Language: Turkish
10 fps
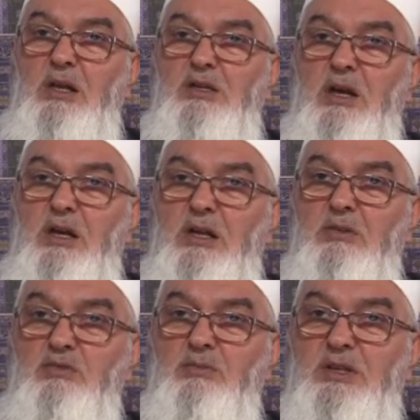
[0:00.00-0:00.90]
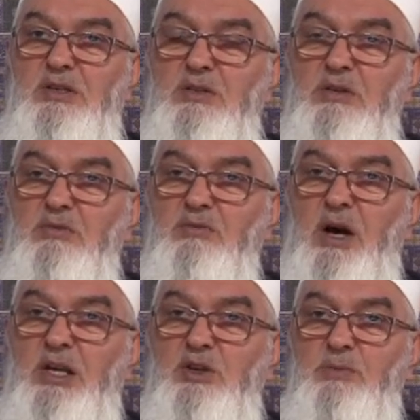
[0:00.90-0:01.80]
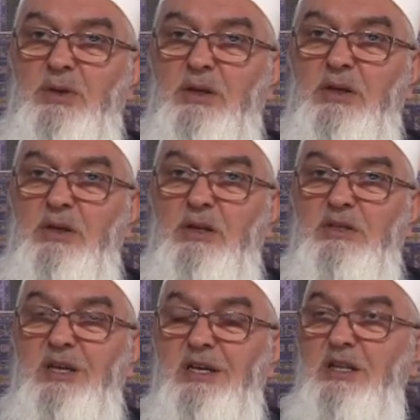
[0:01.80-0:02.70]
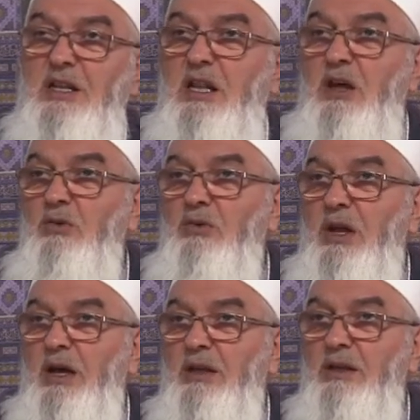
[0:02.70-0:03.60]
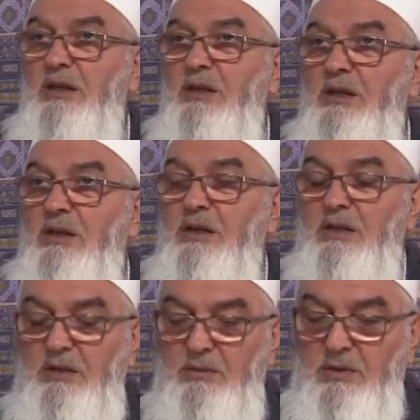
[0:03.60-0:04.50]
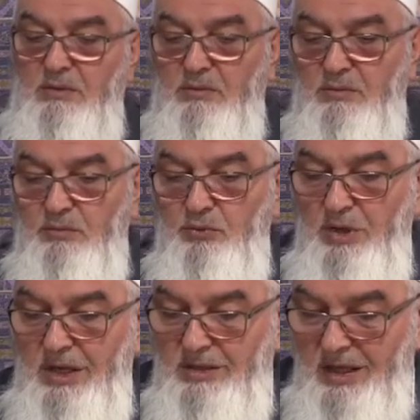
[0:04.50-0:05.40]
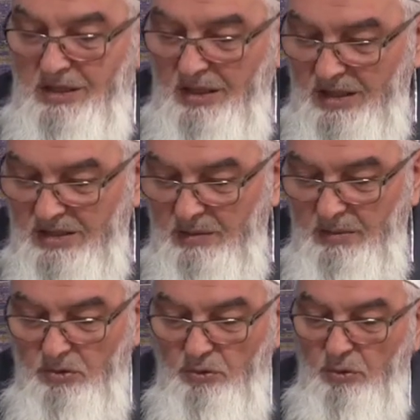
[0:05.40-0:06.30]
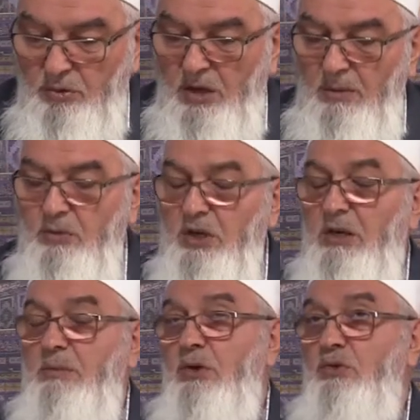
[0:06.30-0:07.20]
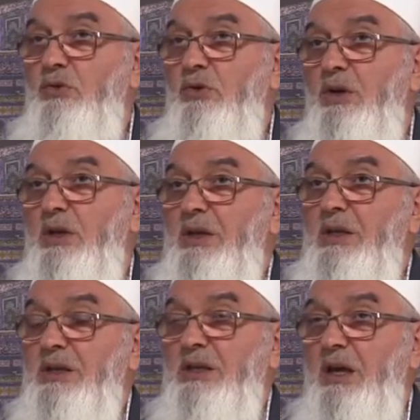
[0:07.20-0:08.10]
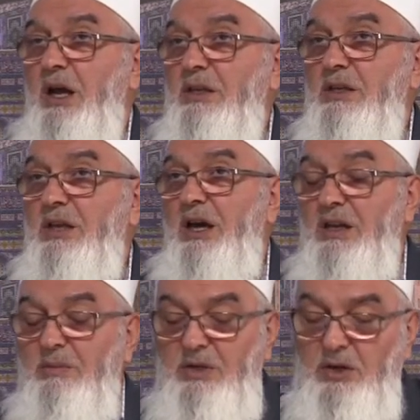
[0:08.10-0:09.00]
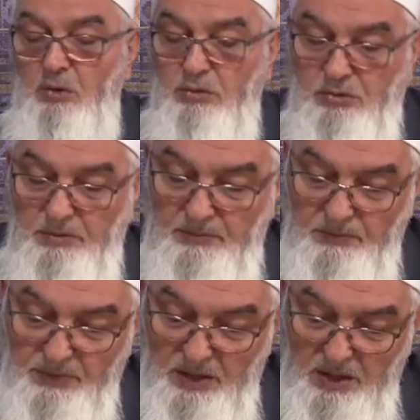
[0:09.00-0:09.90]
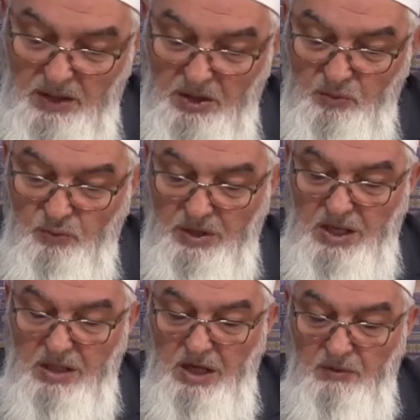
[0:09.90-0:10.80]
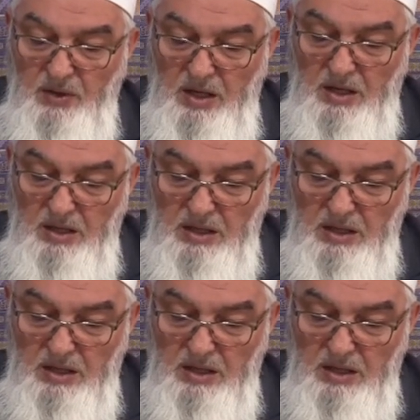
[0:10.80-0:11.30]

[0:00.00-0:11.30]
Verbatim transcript: diyecek kadar durması vacip. Secdede de öyle. Bunları terk ederse mekruh olur. Ama buradaki mekruh kerahat-ı tahrimiye olur. Ve keda fil